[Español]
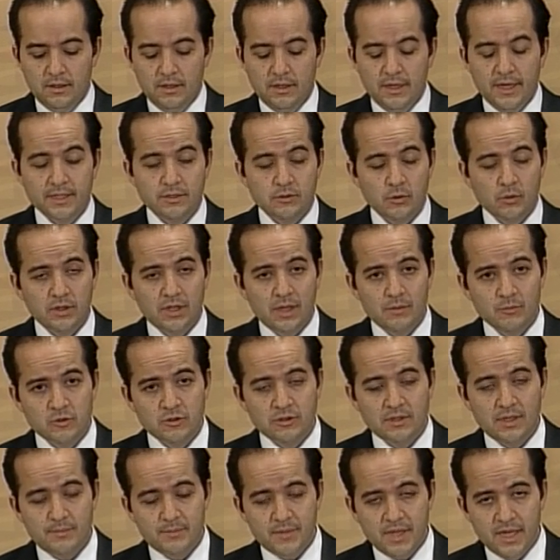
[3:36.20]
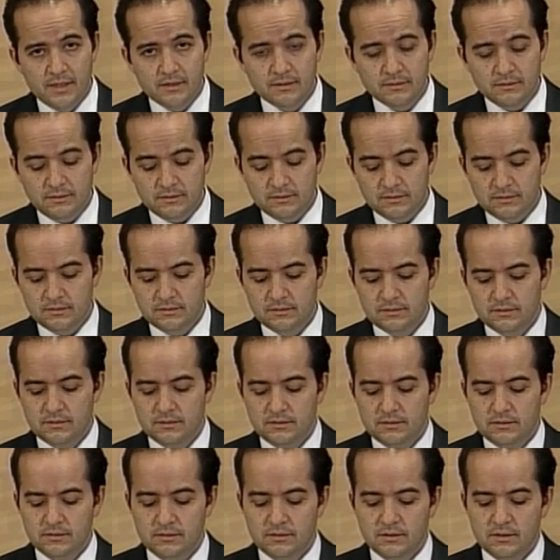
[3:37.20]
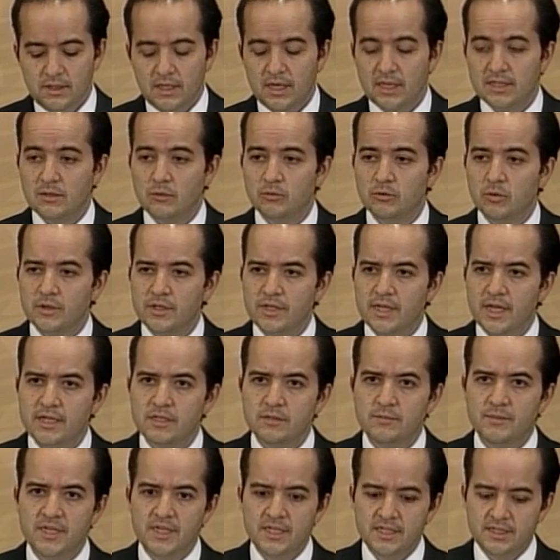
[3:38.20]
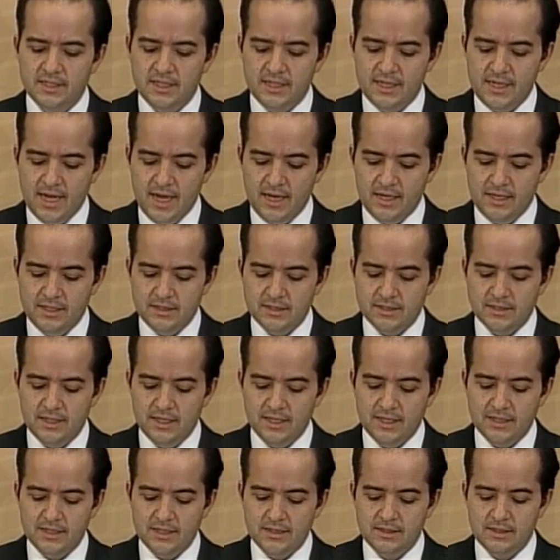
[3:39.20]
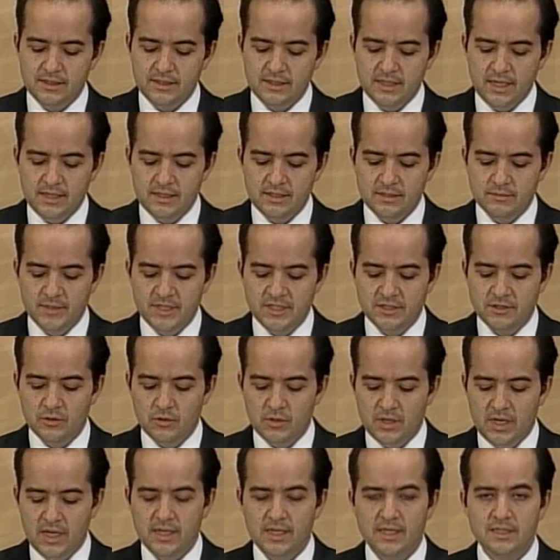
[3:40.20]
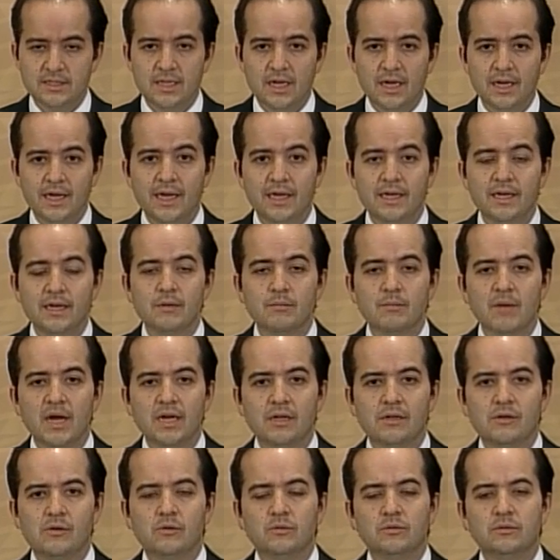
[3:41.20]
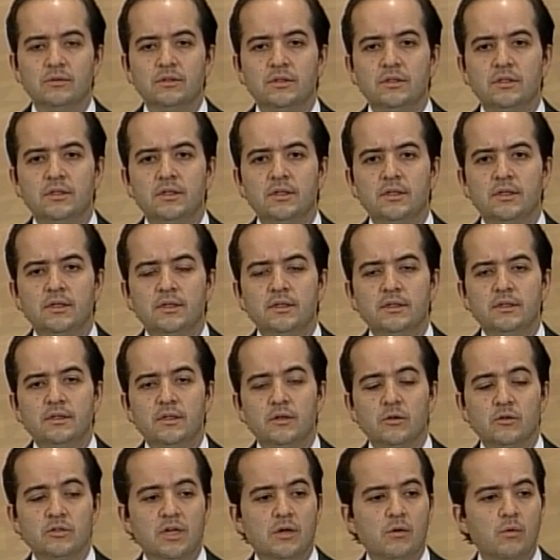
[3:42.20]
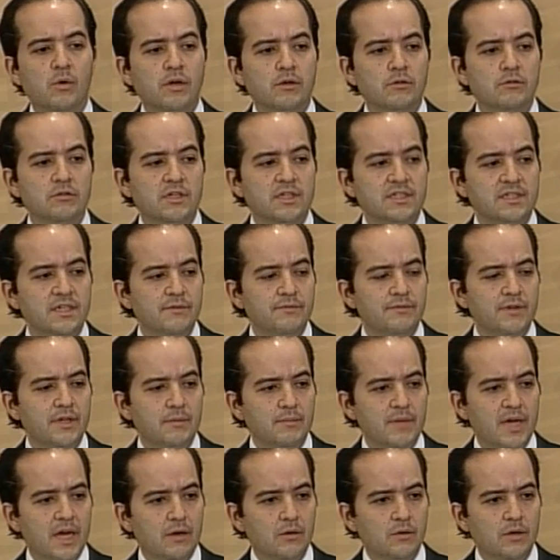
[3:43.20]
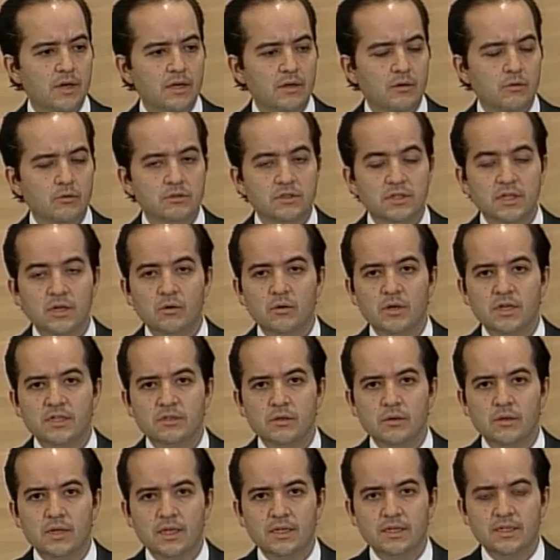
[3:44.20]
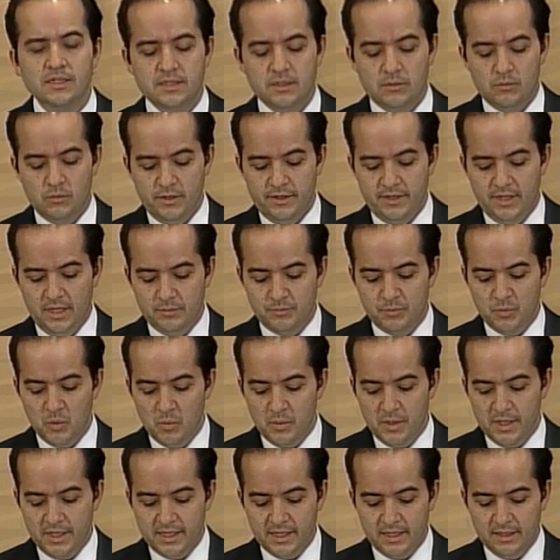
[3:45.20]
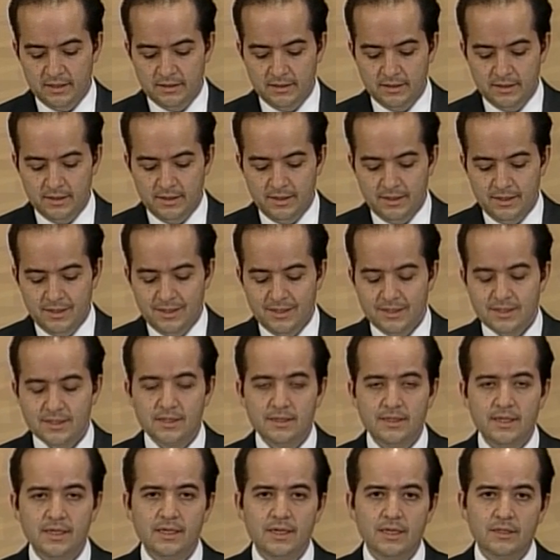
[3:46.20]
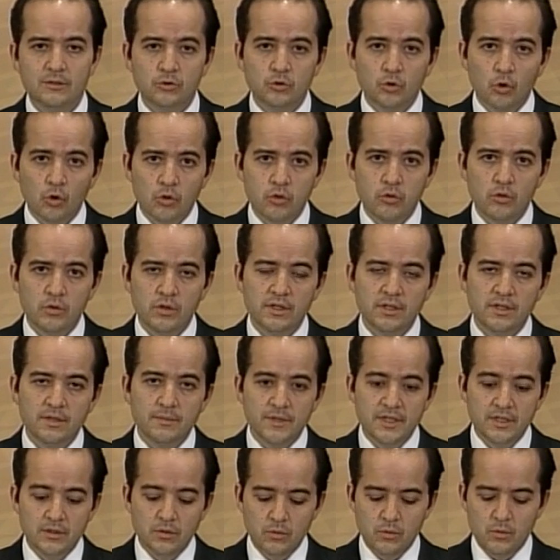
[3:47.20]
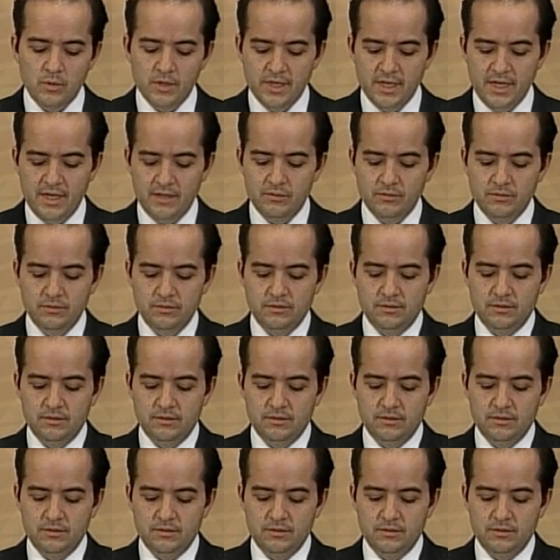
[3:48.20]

Exhortamos también a las autoridades ministeriales de las entidades mencionadas a que en el marco de los acuerdos que se firmaron en el Consejo Nacional de Seguridad Pública se tenga todo el debido cuidado